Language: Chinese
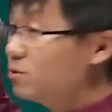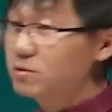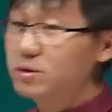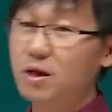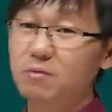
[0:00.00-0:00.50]
国有
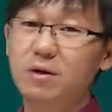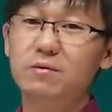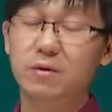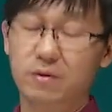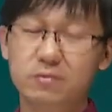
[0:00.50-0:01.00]
资产管理
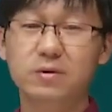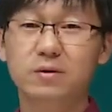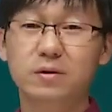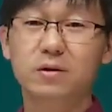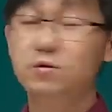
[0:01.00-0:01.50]
委员会，
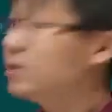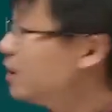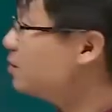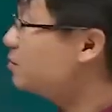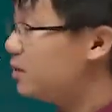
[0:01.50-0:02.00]
所以
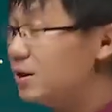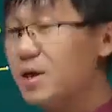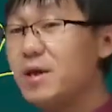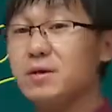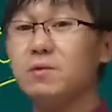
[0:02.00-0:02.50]
它就是一个
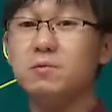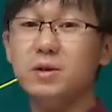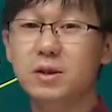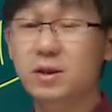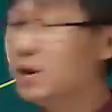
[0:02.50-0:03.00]
典型的国
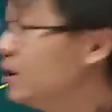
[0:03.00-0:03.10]
企。